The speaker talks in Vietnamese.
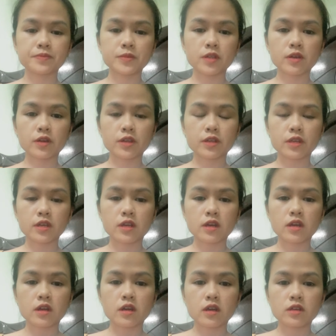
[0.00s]
rồi
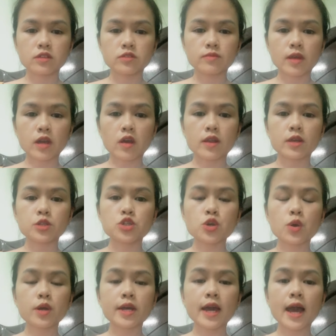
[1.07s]
chúng ta còn
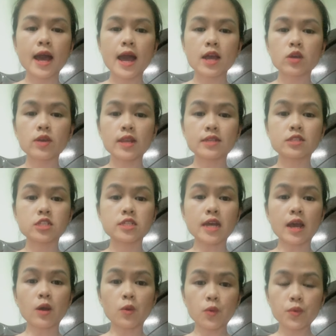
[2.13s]
choka nghĩa là
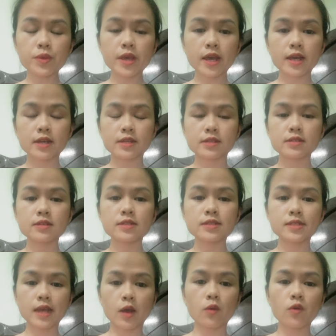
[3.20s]
cháu nha đứa
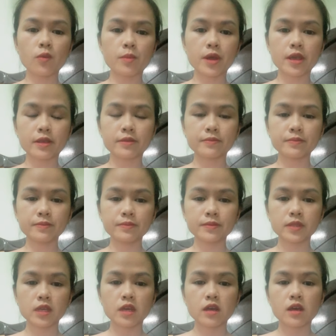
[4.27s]
cháu của mình hmm. Ừ.
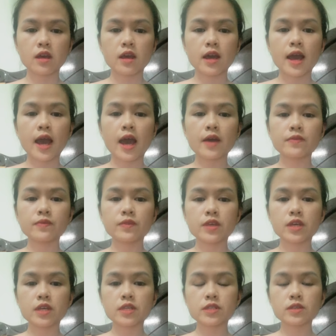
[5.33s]
han
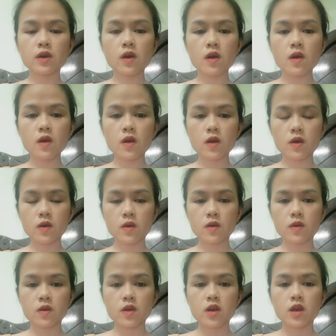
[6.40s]
thế so
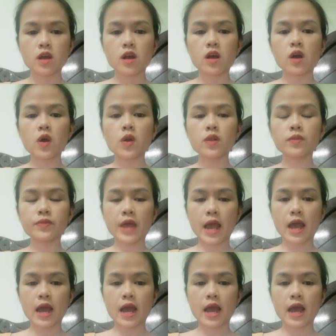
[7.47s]
ôn